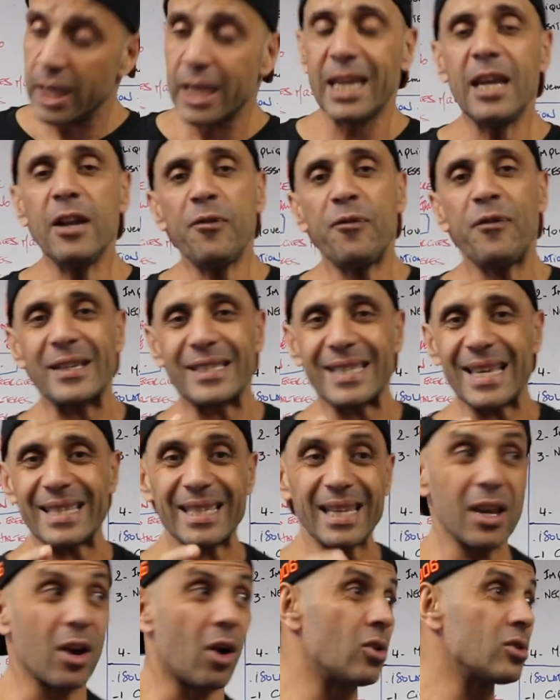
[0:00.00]
il fait sa
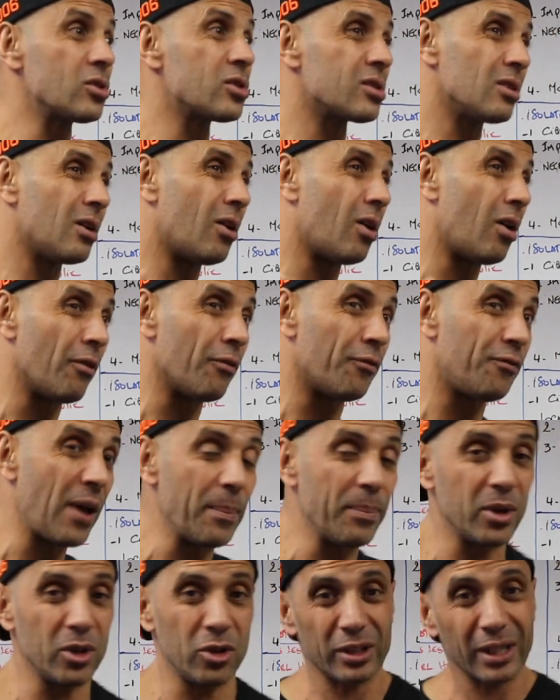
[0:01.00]
séance en 20
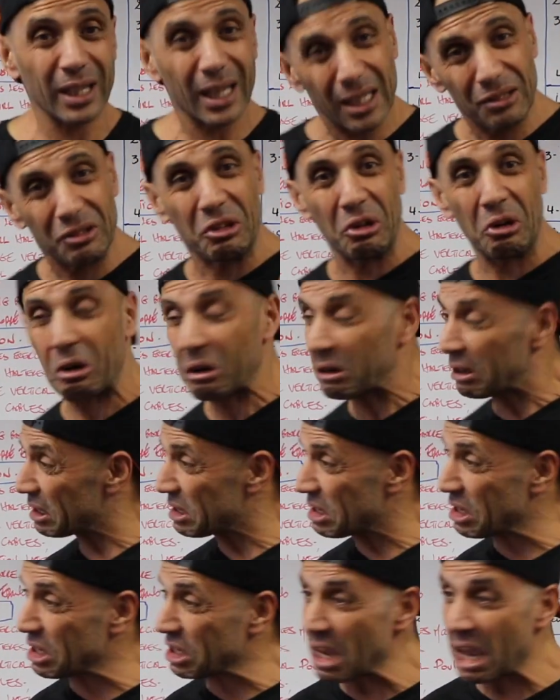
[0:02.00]
minutes. Qaddour,
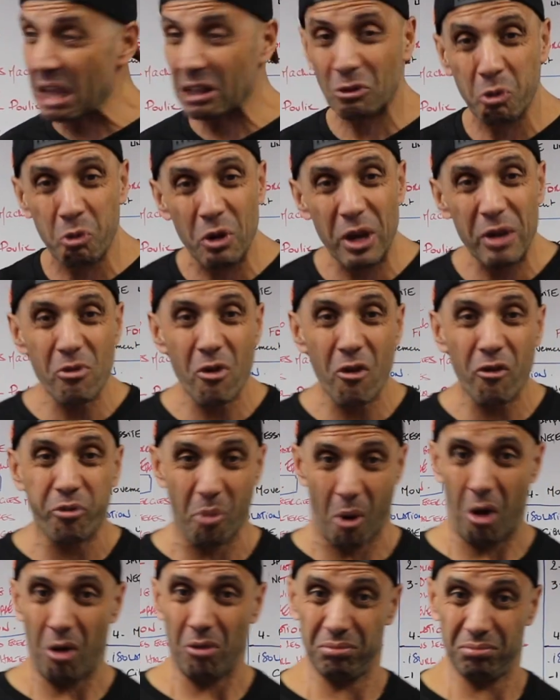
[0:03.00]
7-8
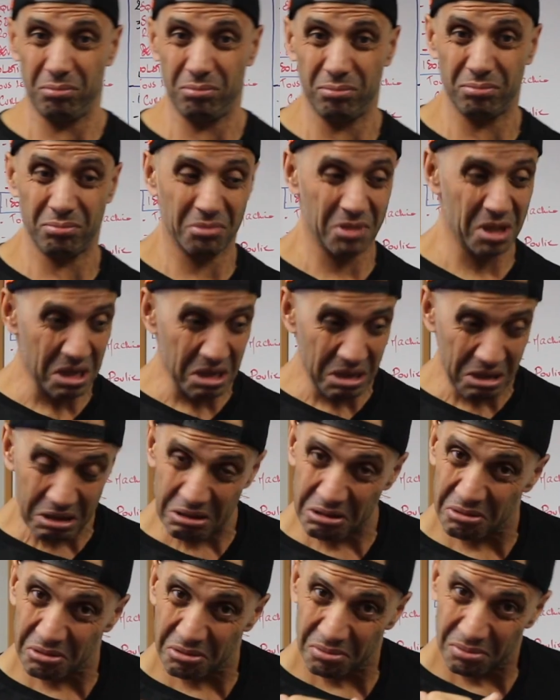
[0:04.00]
mouvements
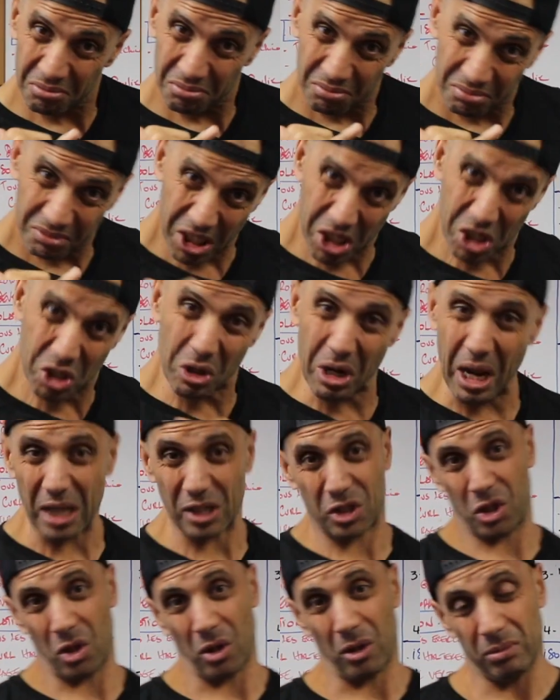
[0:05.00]

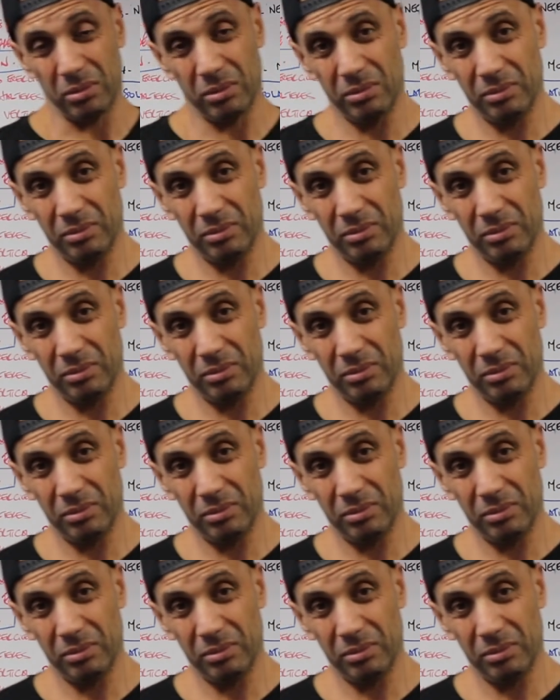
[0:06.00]
d'isolation.